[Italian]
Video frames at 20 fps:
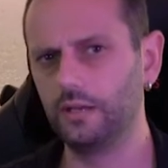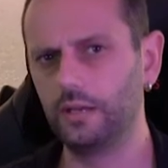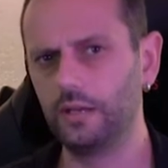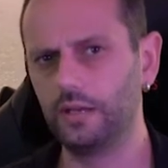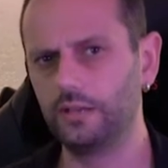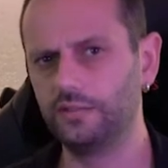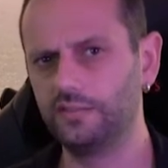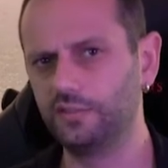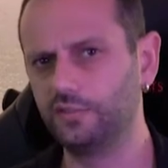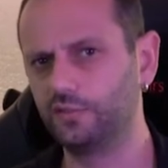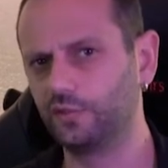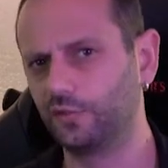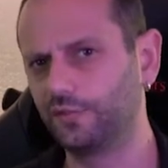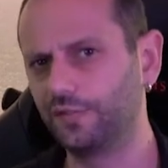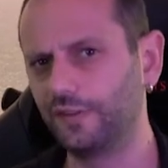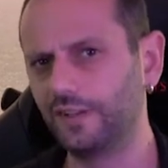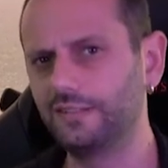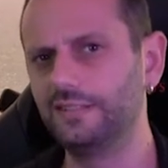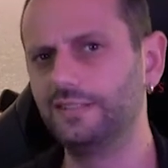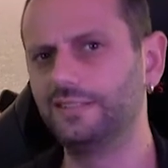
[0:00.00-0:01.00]
e si sono
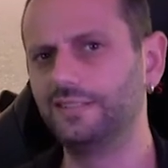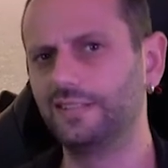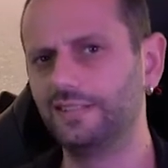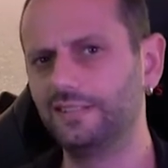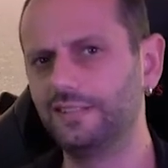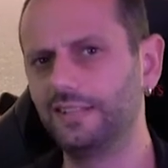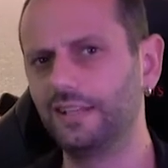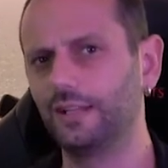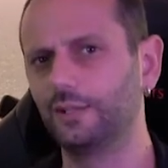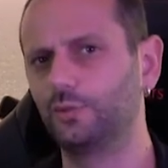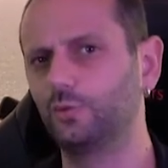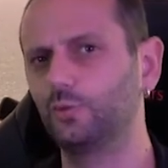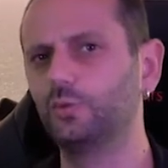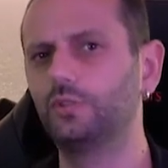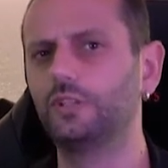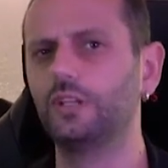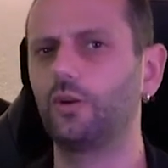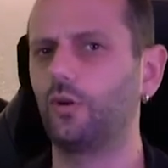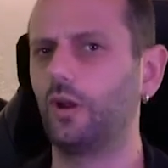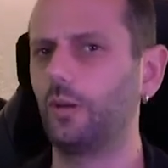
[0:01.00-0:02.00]
fatti sentire
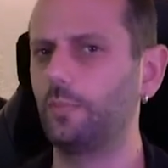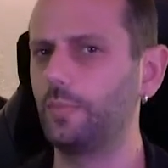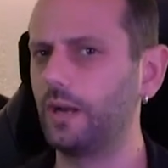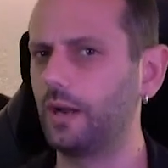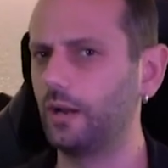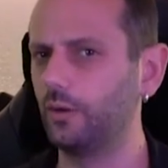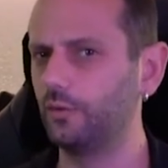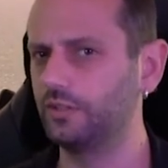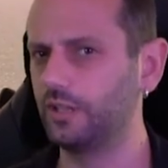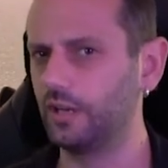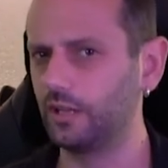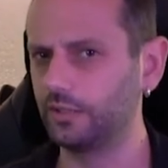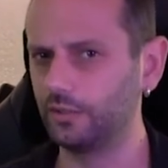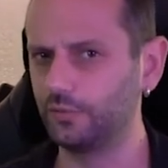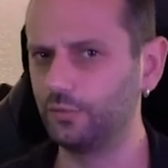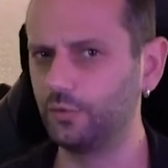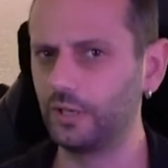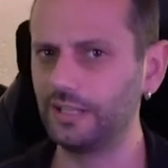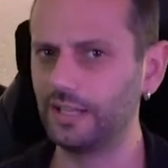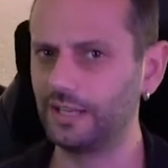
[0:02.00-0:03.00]
tutti non appena l'ho
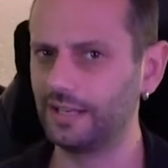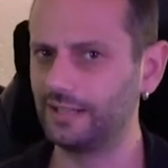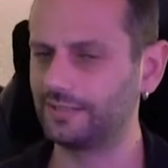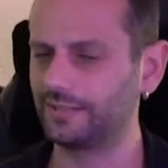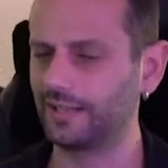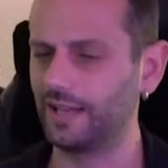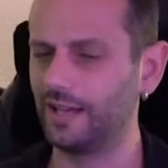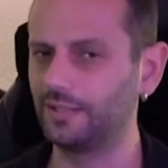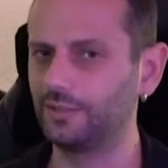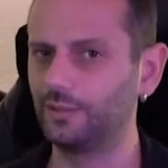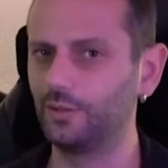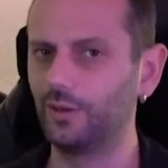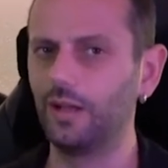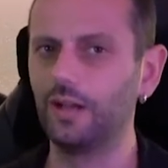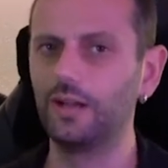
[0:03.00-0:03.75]
tirata fuori dalla scatola.